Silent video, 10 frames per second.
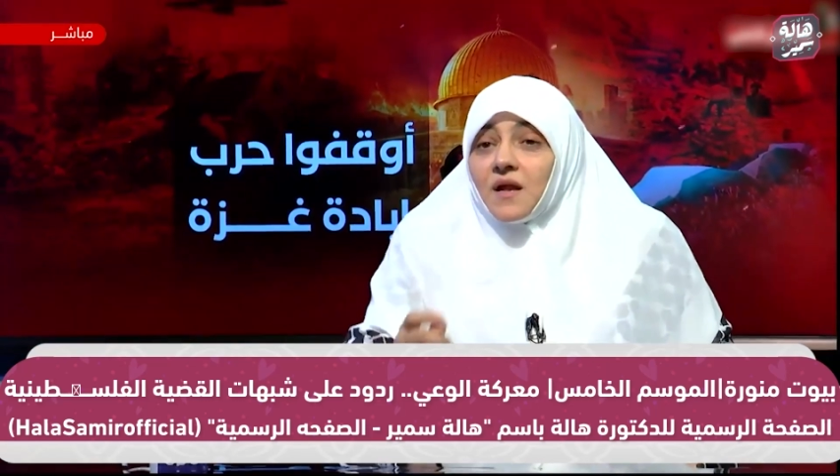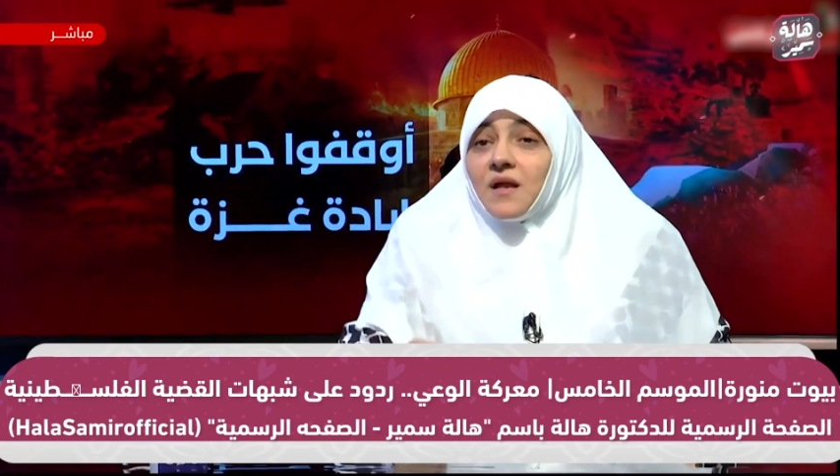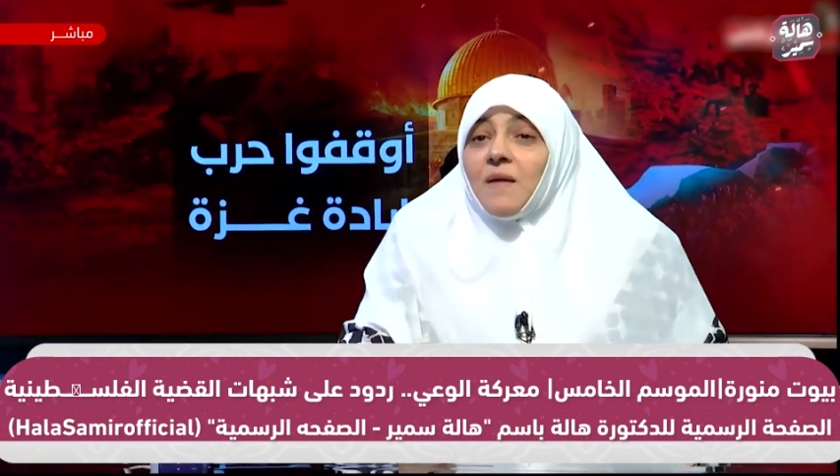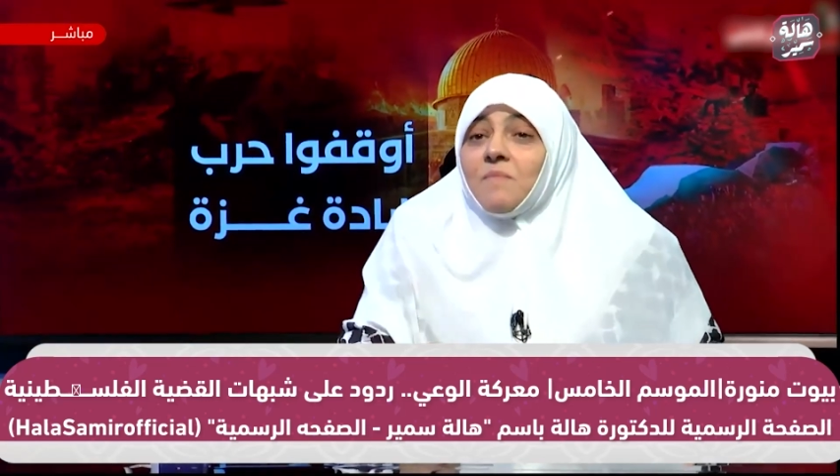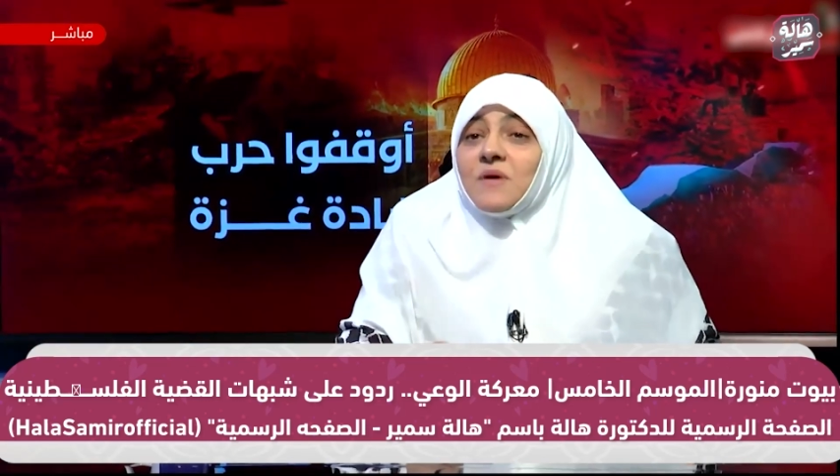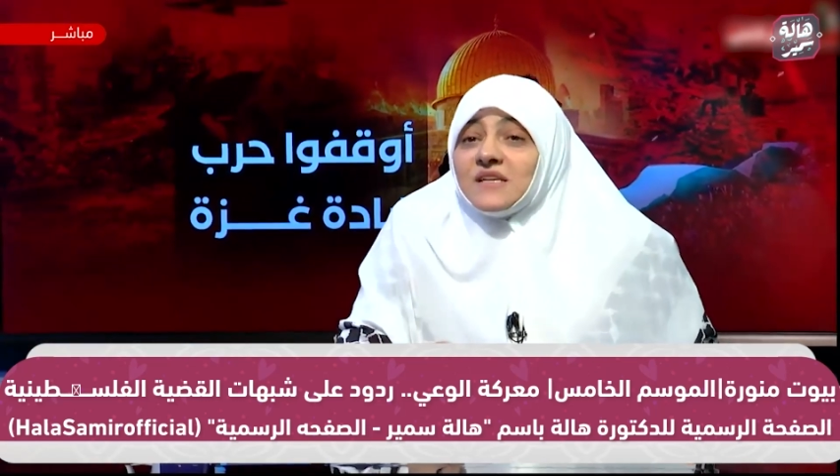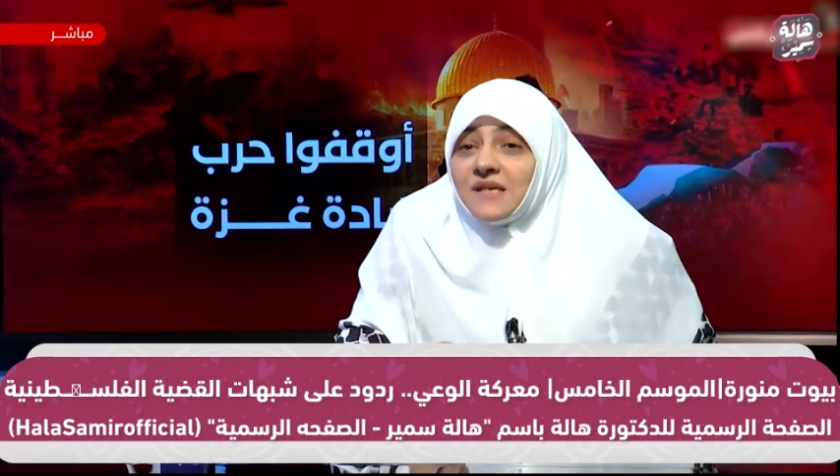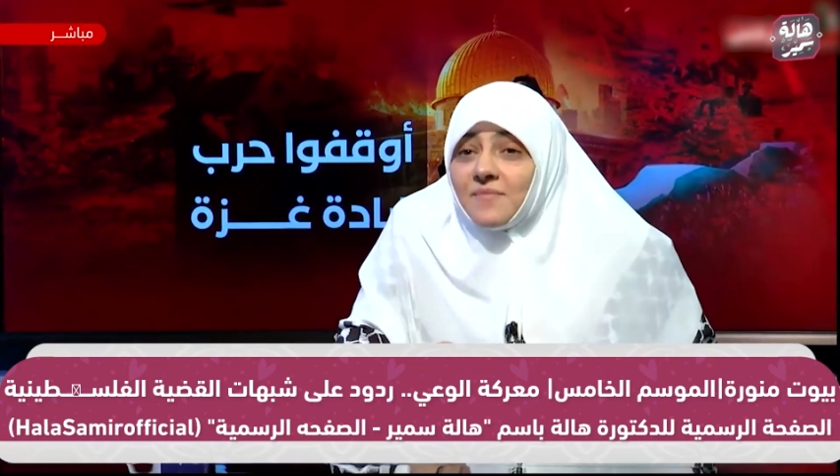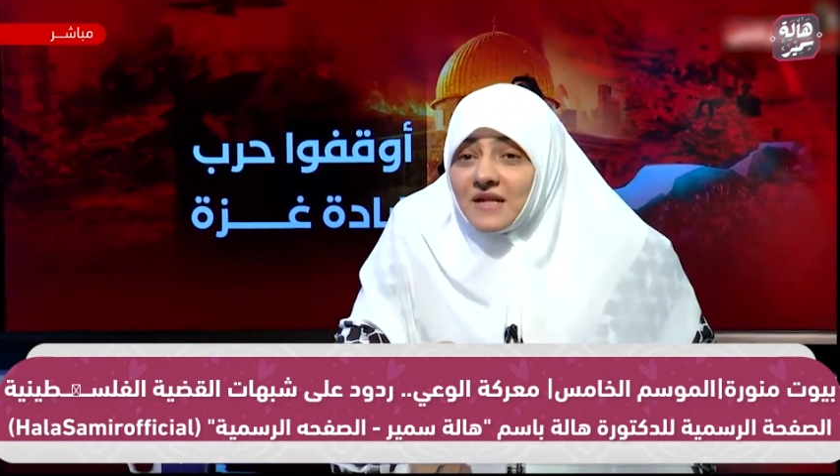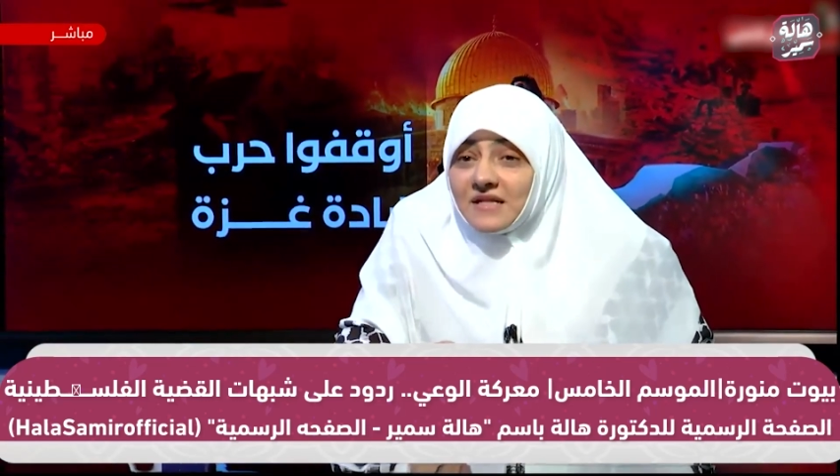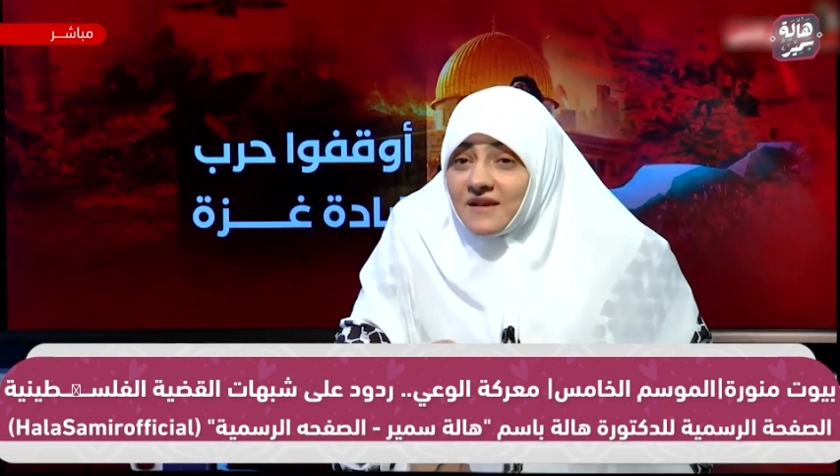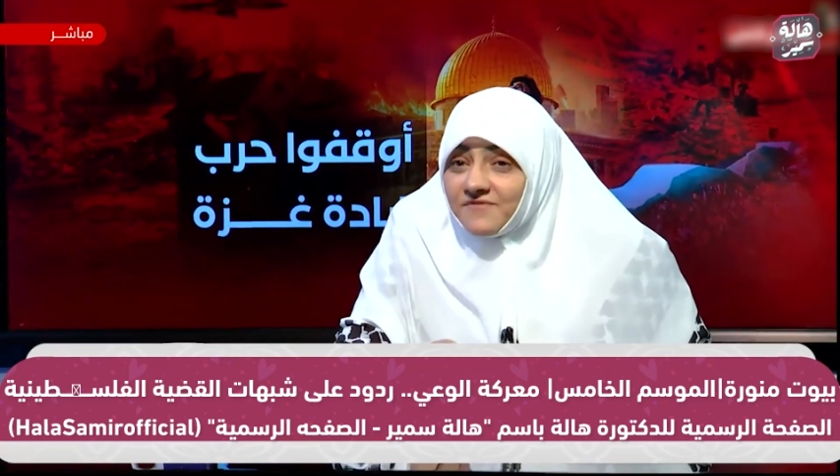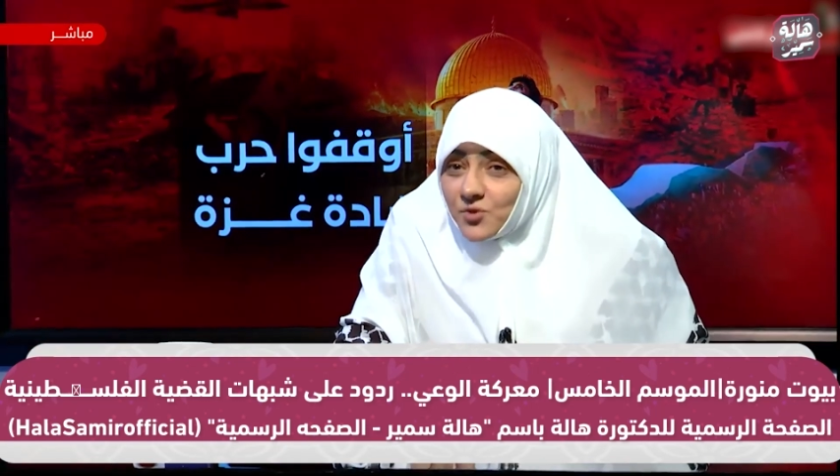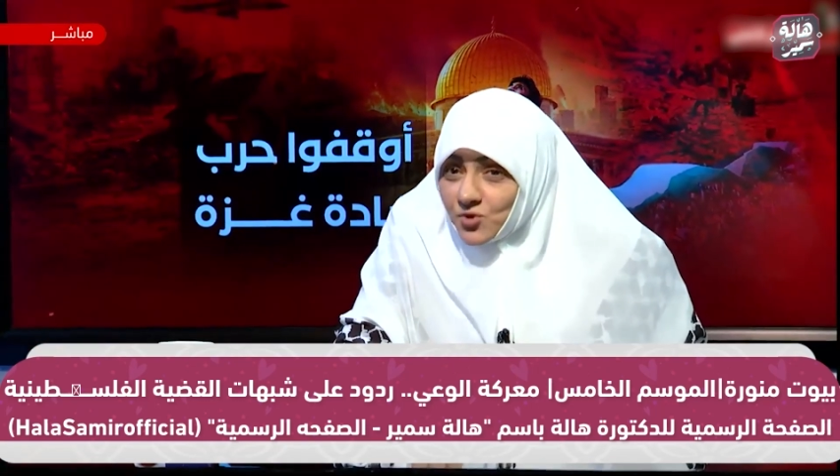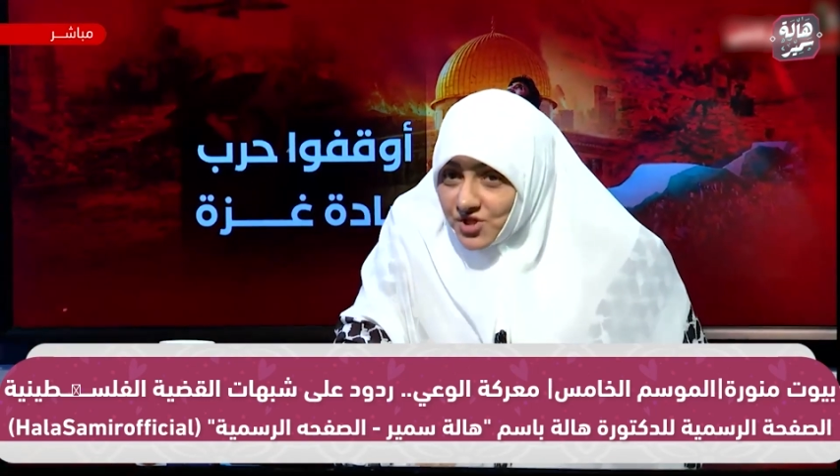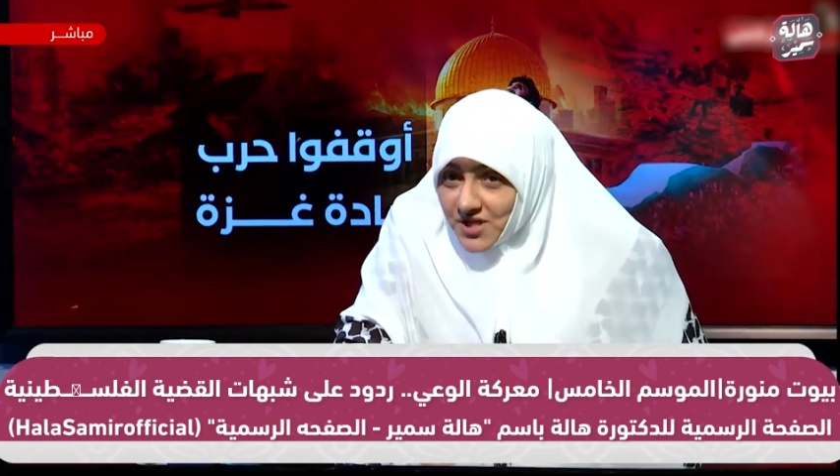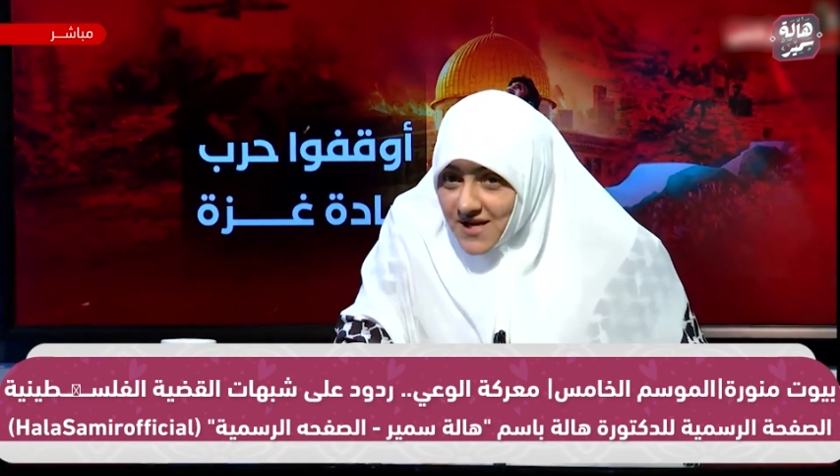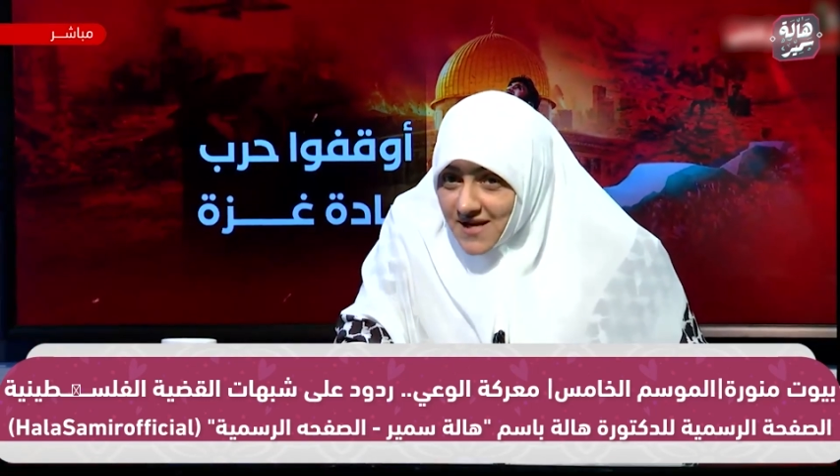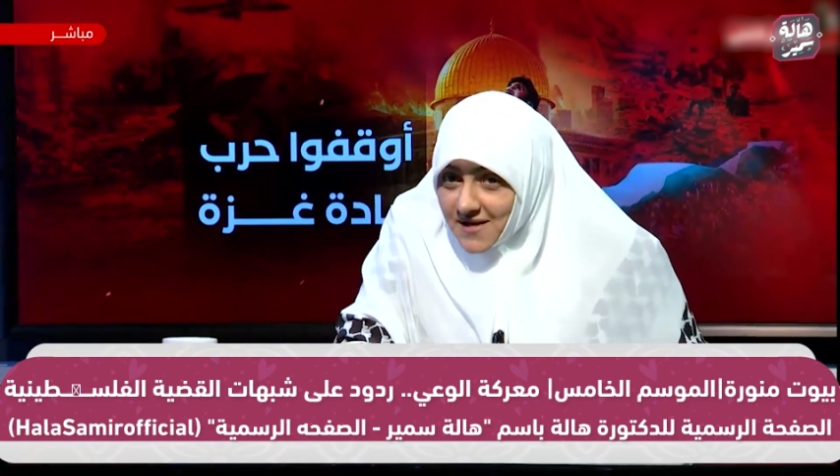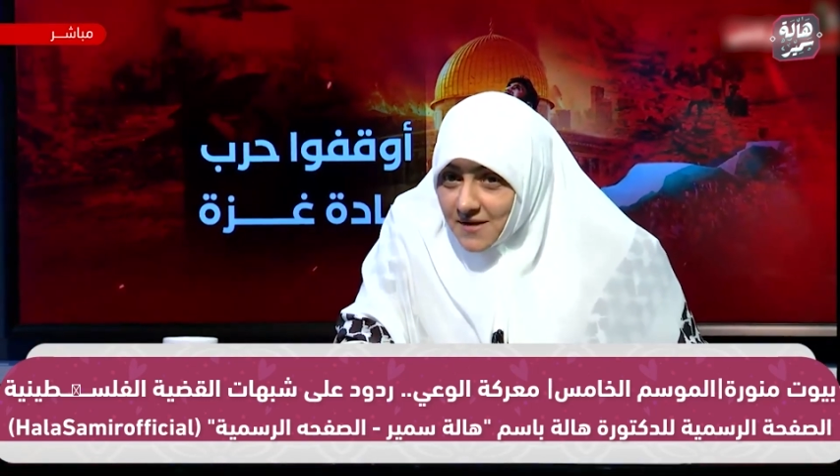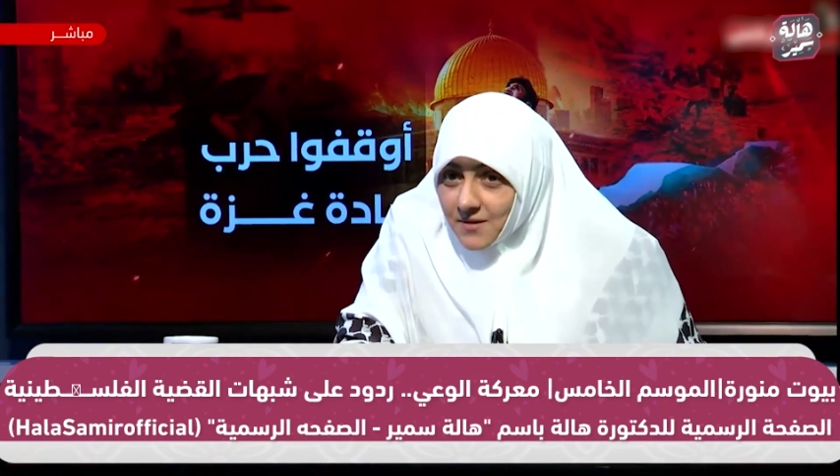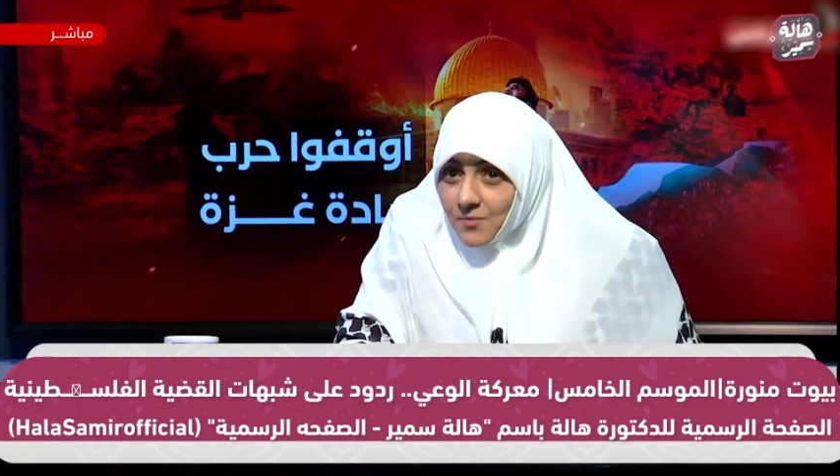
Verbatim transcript: لما سمت نفس الشهيد